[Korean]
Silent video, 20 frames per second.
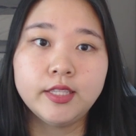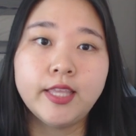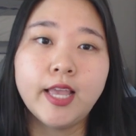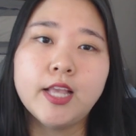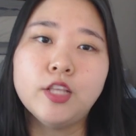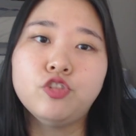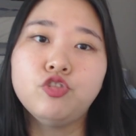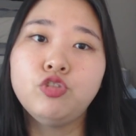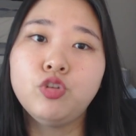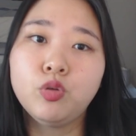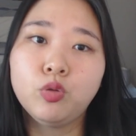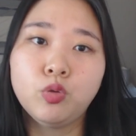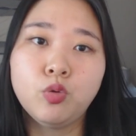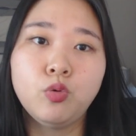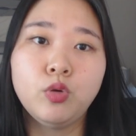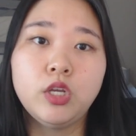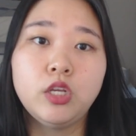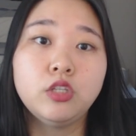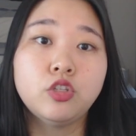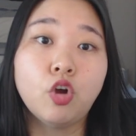이제
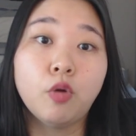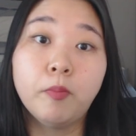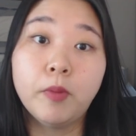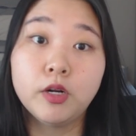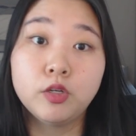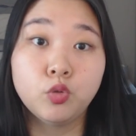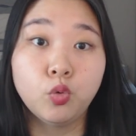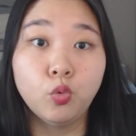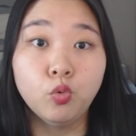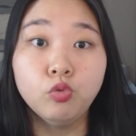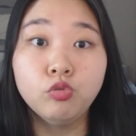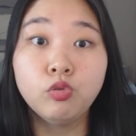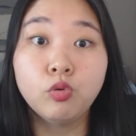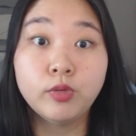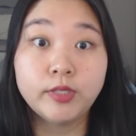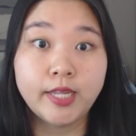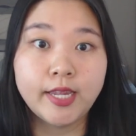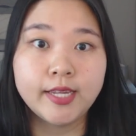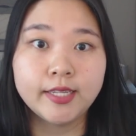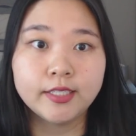대중교통이 정말 좋은
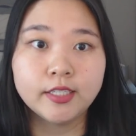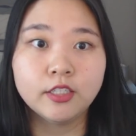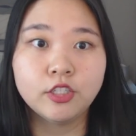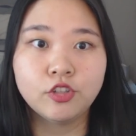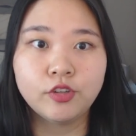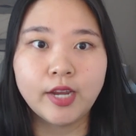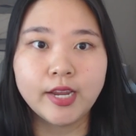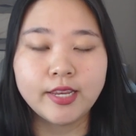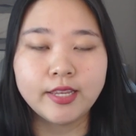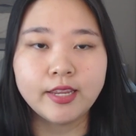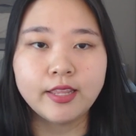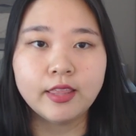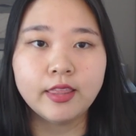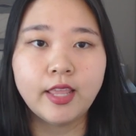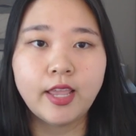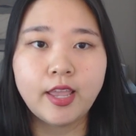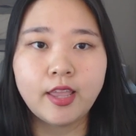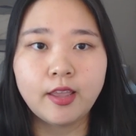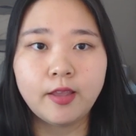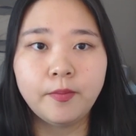곳에 있을 수가
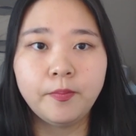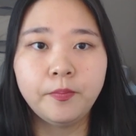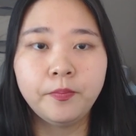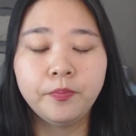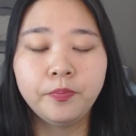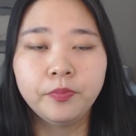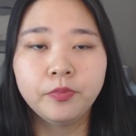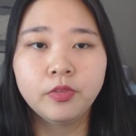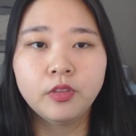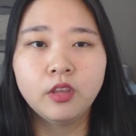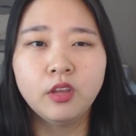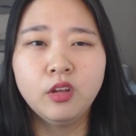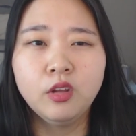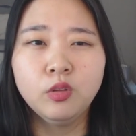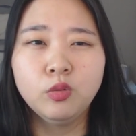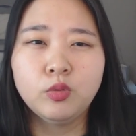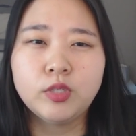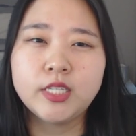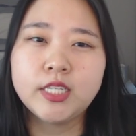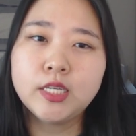있는데
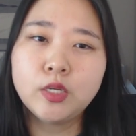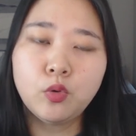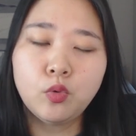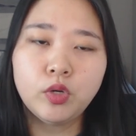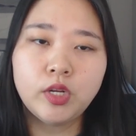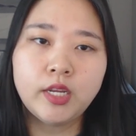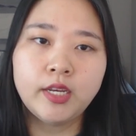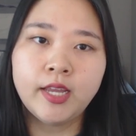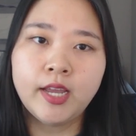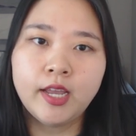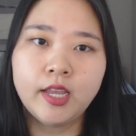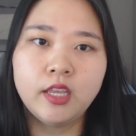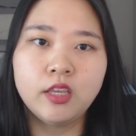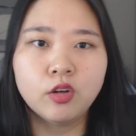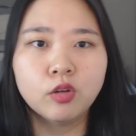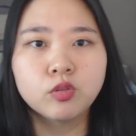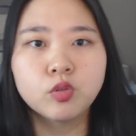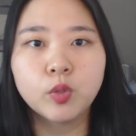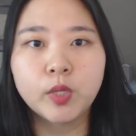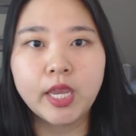또 시골이나
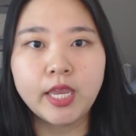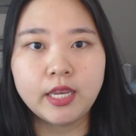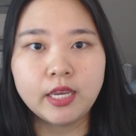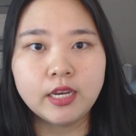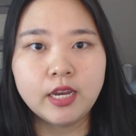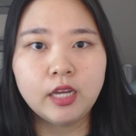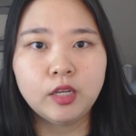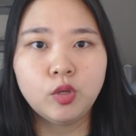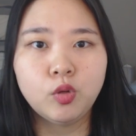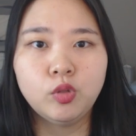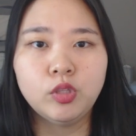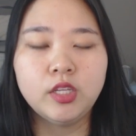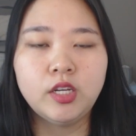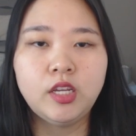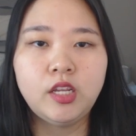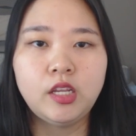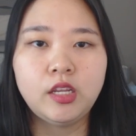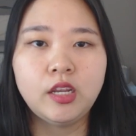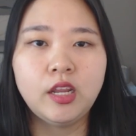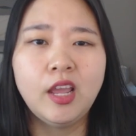이런 쪽에 있는
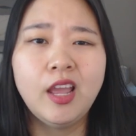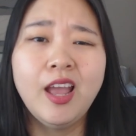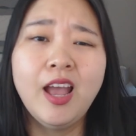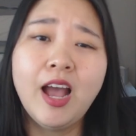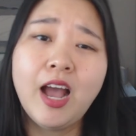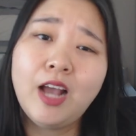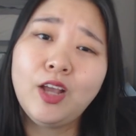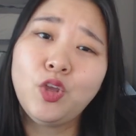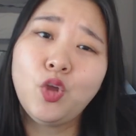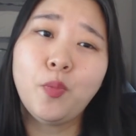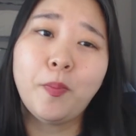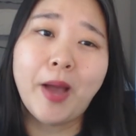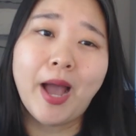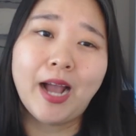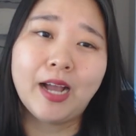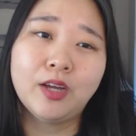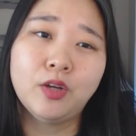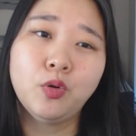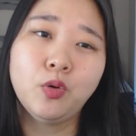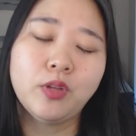학교들은 학교
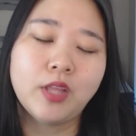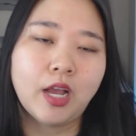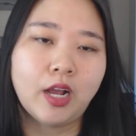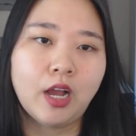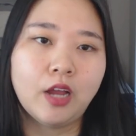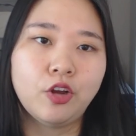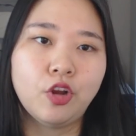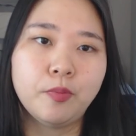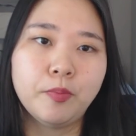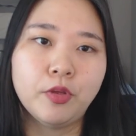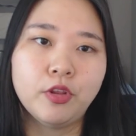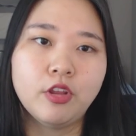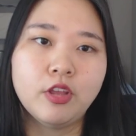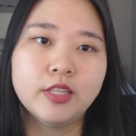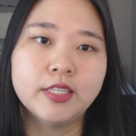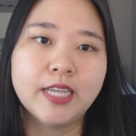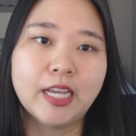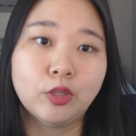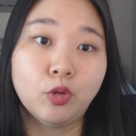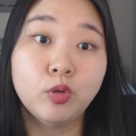밖으로
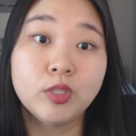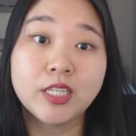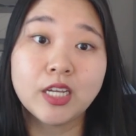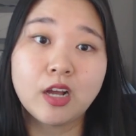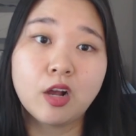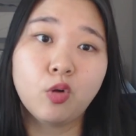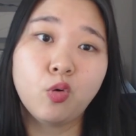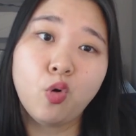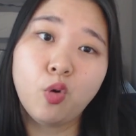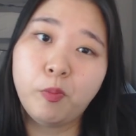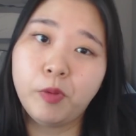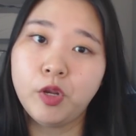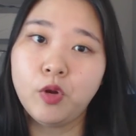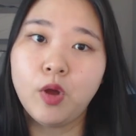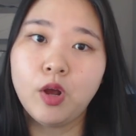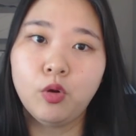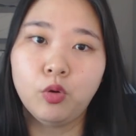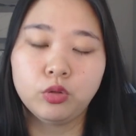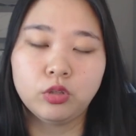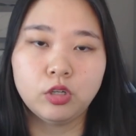나가려면 자동차가 꼭
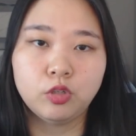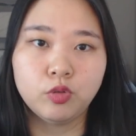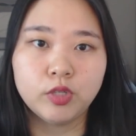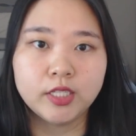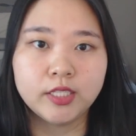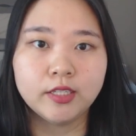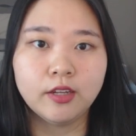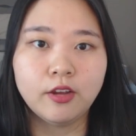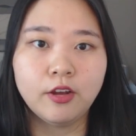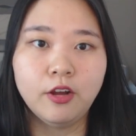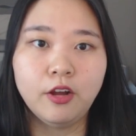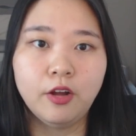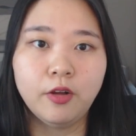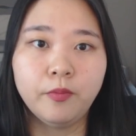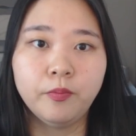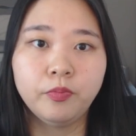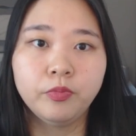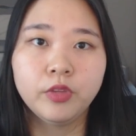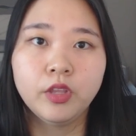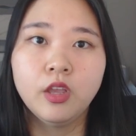필요한 것들도
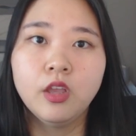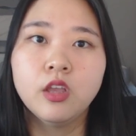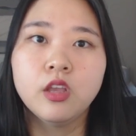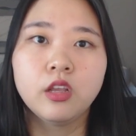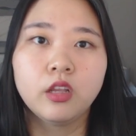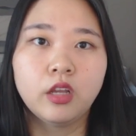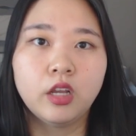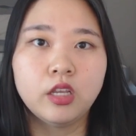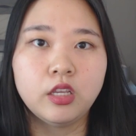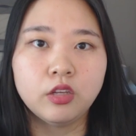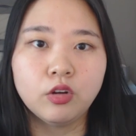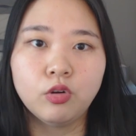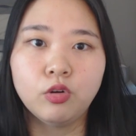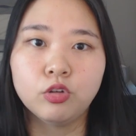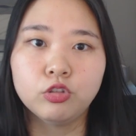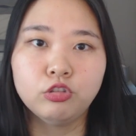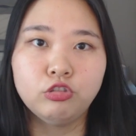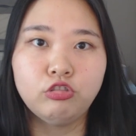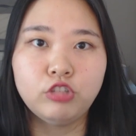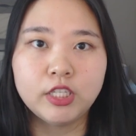있어요. 그러니까 이런
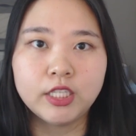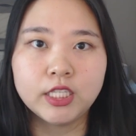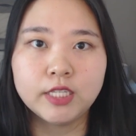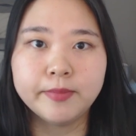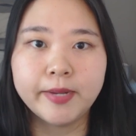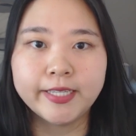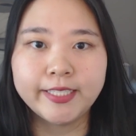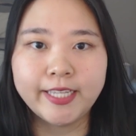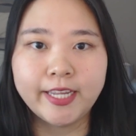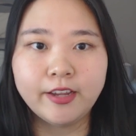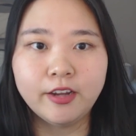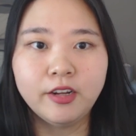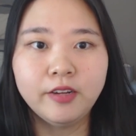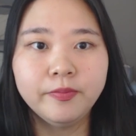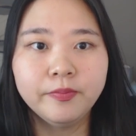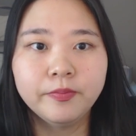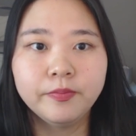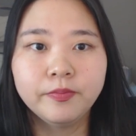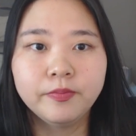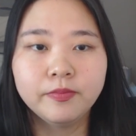것도 잊지
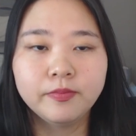마세요.